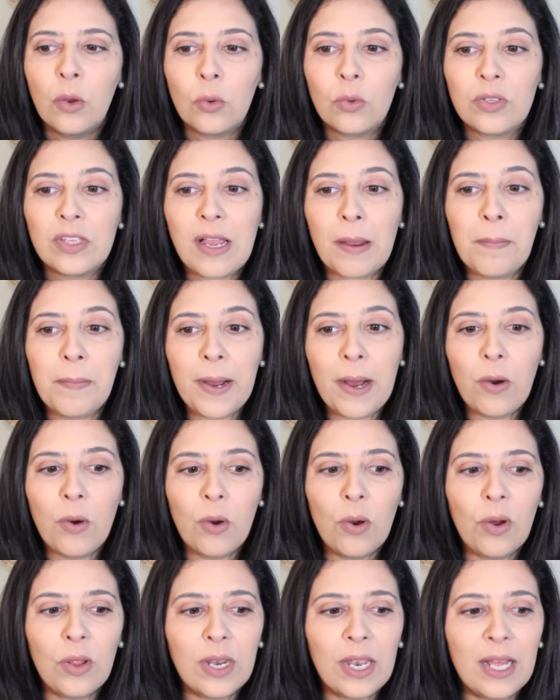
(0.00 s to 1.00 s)
O da
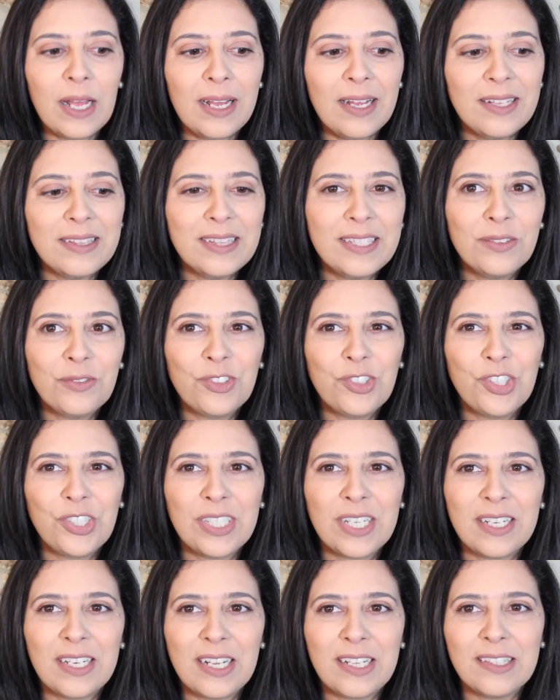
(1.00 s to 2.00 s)
Paola não
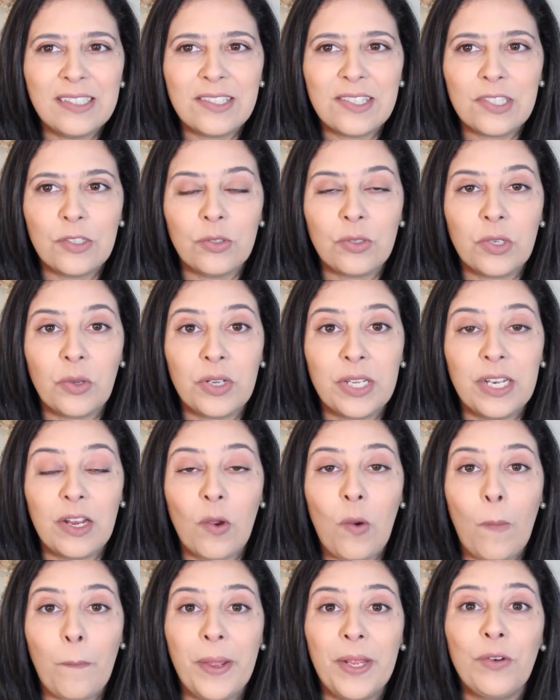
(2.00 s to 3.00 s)
tinha nada assim do que eu
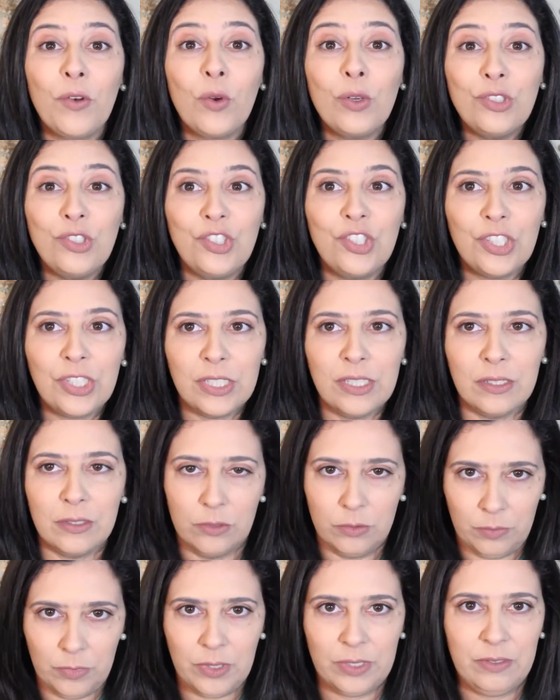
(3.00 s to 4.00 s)
queria comer no dia
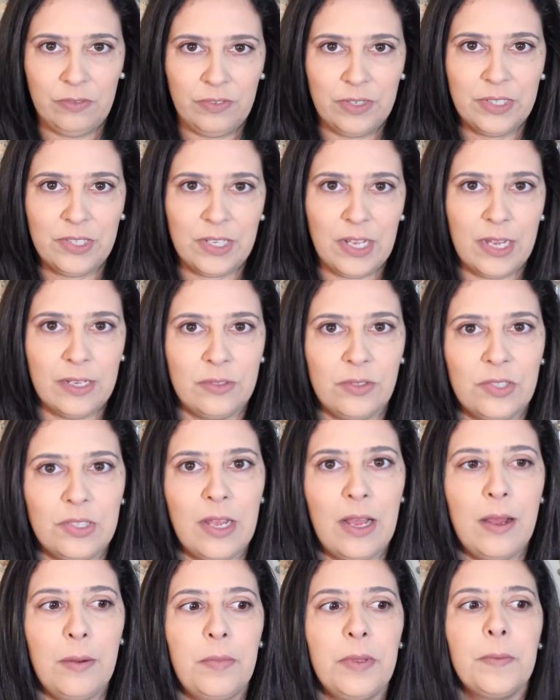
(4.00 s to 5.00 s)
do meu aniversário,
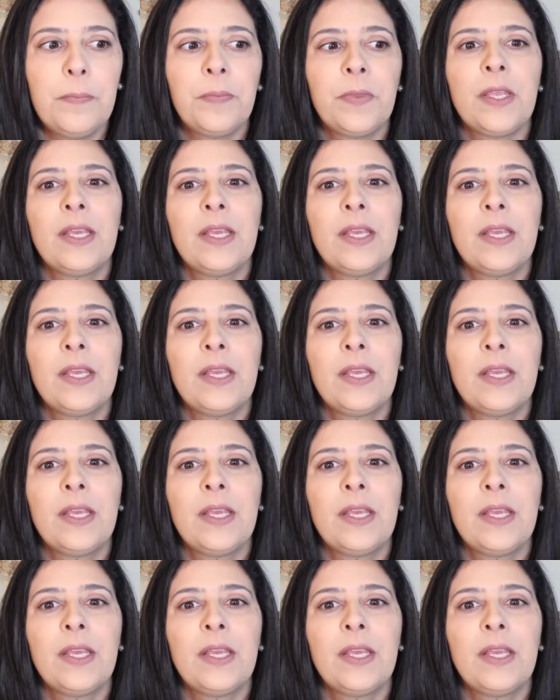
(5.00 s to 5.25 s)
sabe?